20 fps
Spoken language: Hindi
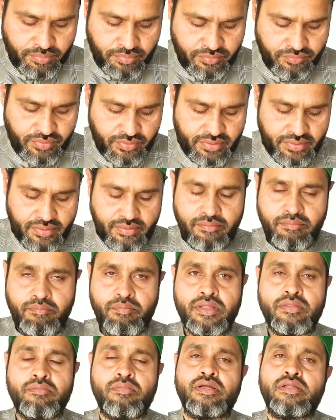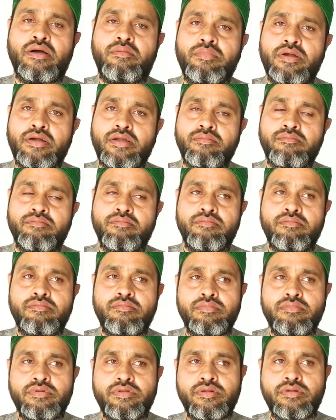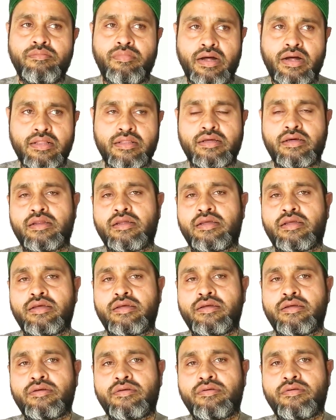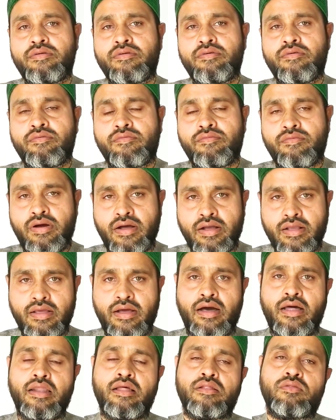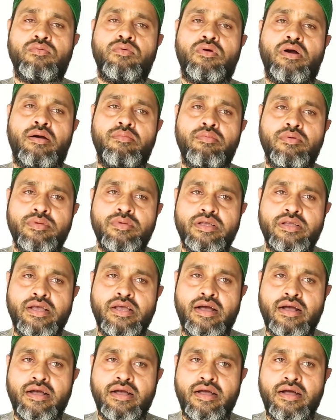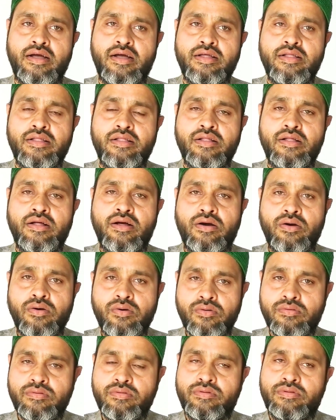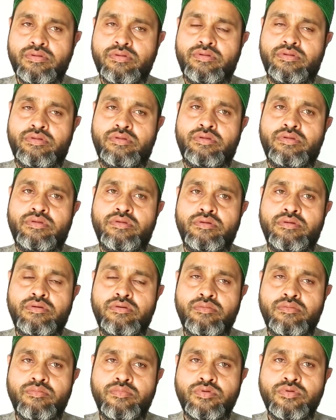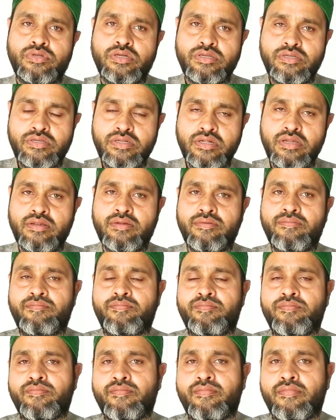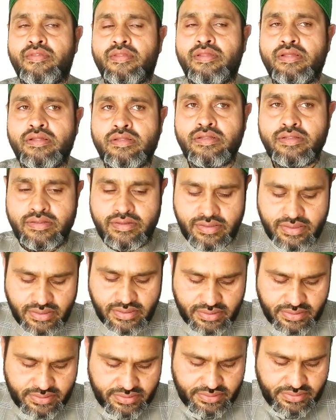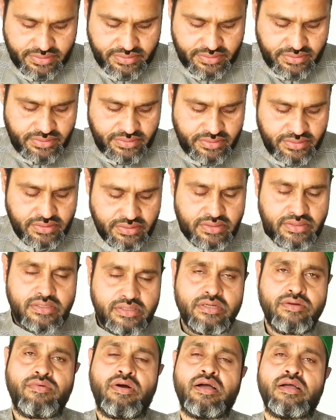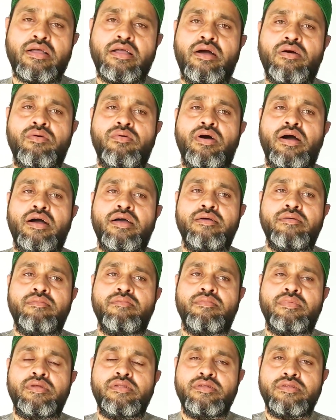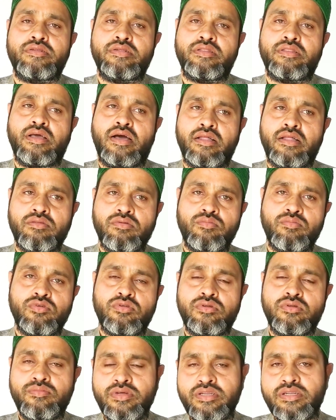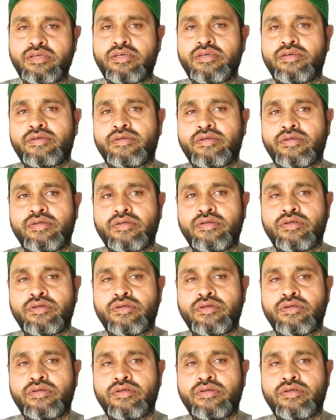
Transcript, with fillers: पीवी पद्मजा मैडम से बात करके वहाँ के हालात को काबू में किया गया और मुसलसिल ये जिस दिन से ये वाक़ हुआ है मजलिस इतिहादुलमसलमिन की